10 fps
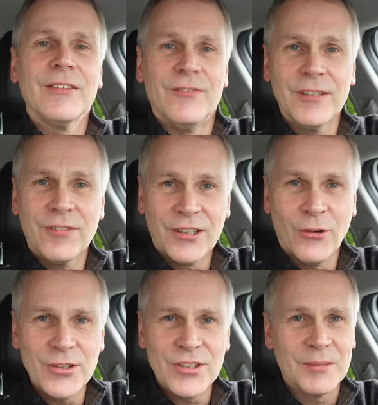Wir fahren
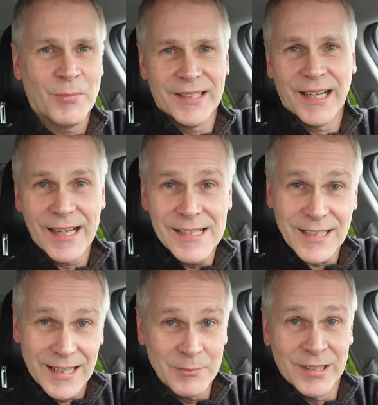heute in meine
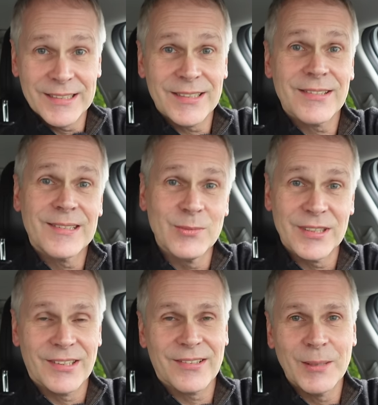alte Heimat, das ist nämlich
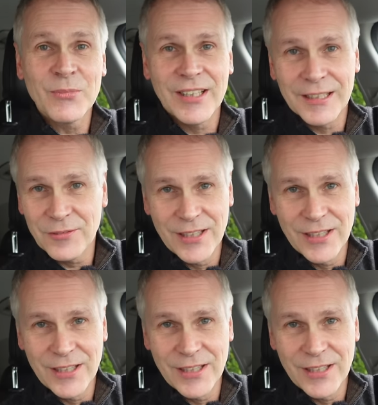das Emsland.